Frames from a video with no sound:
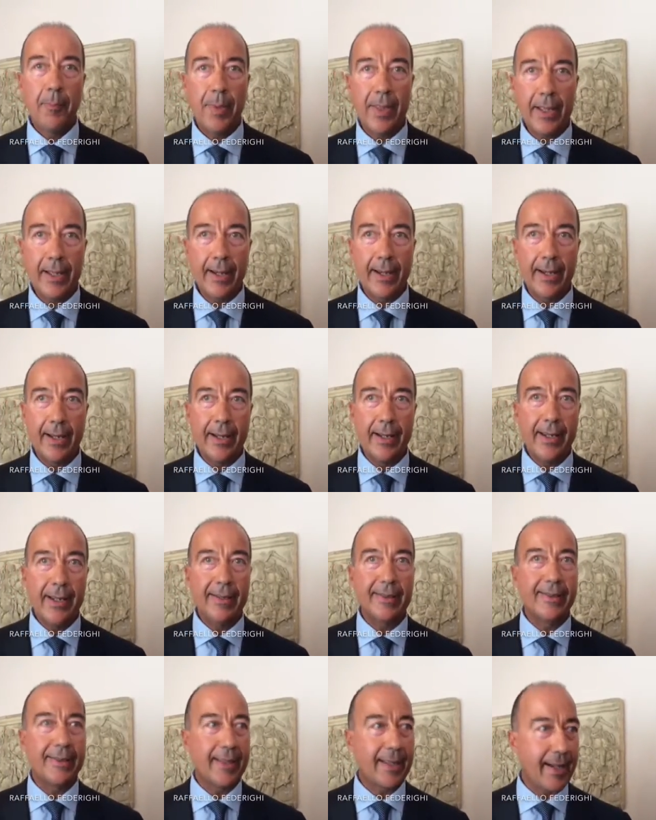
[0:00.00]
per
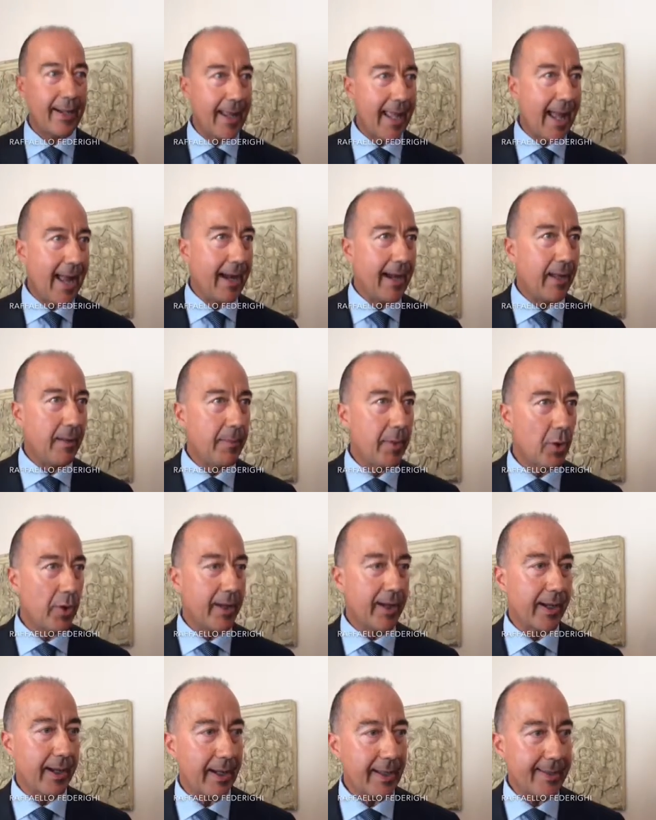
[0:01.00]
esternare il mio
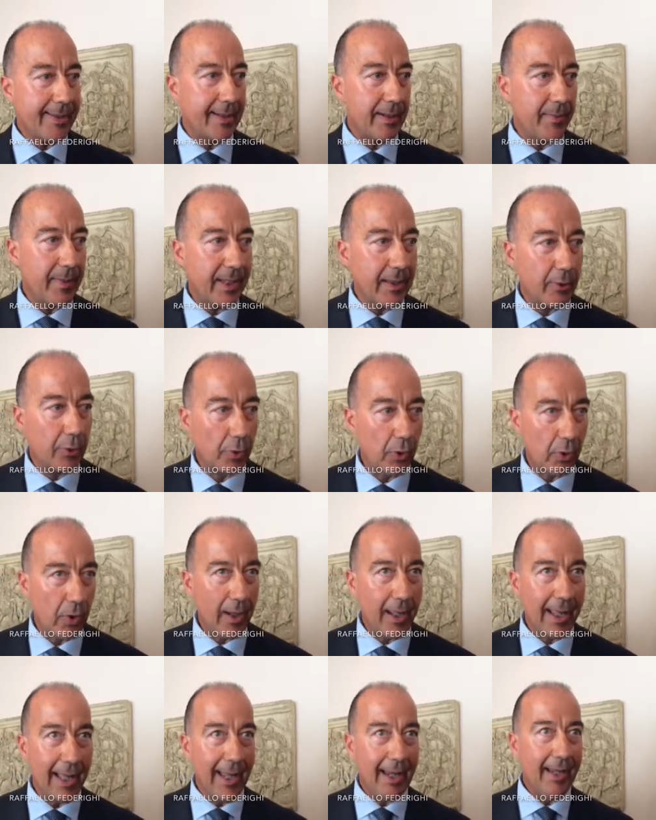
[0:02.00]

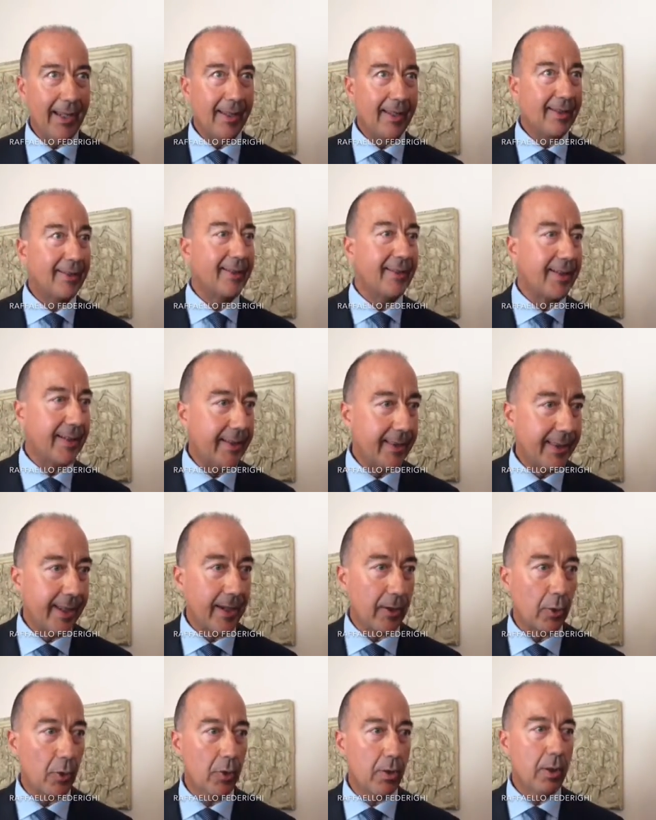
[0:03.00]
ringraziamento al
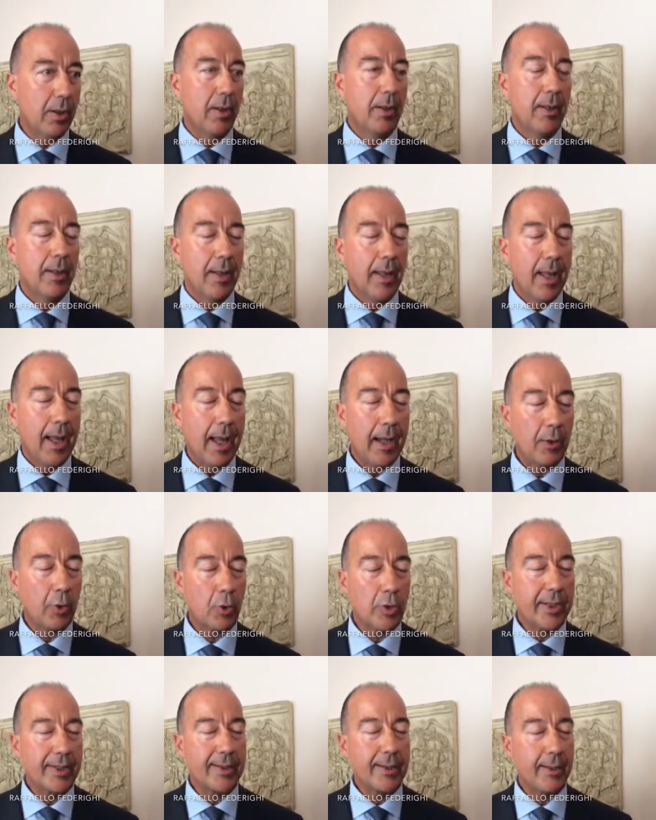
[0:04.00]
sindaco, al
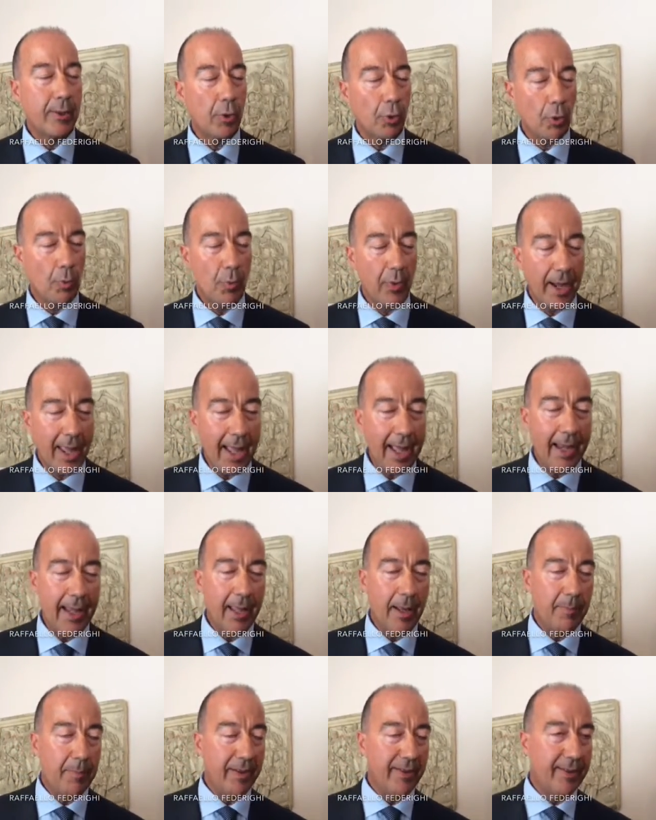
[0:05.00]
consiglio
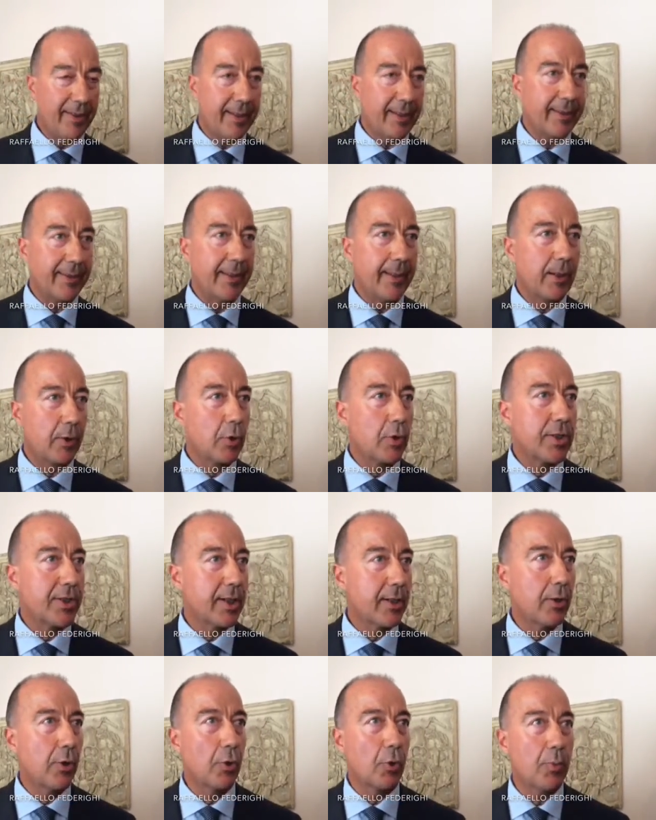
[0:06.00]
comunale, al presidente del
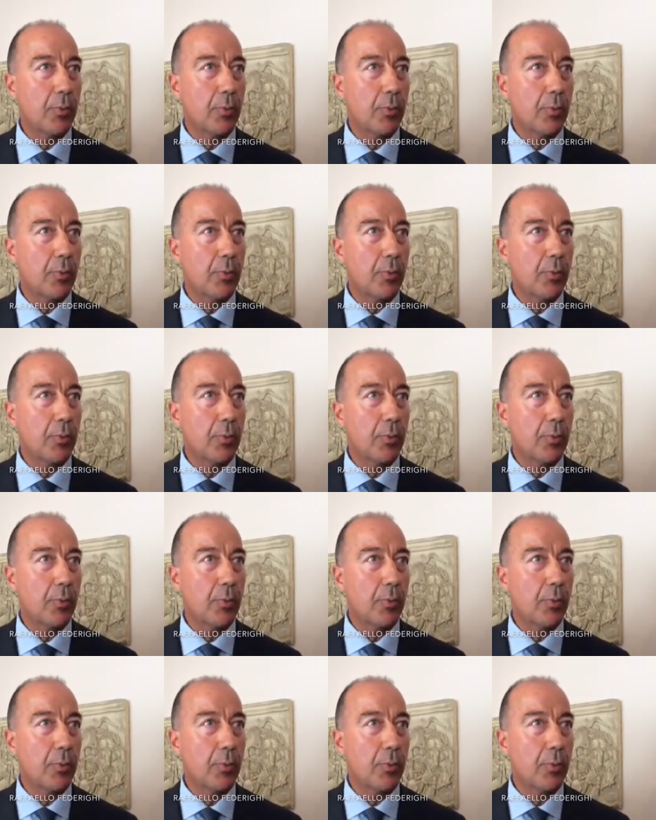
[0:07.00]
consiglio